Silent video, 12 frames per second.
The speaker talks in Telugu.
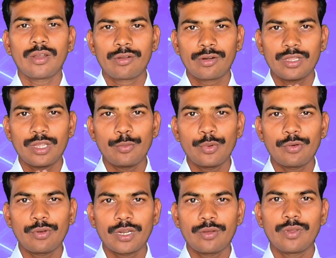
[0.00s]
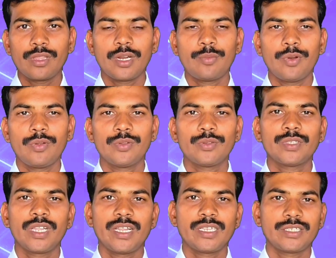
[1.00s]
హృదయపూర్వక వందనములు
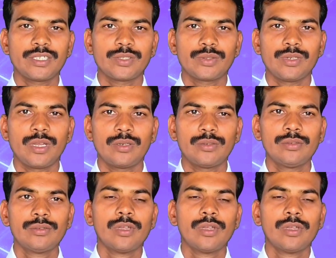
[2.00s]
తెలియచేస్తున్నాను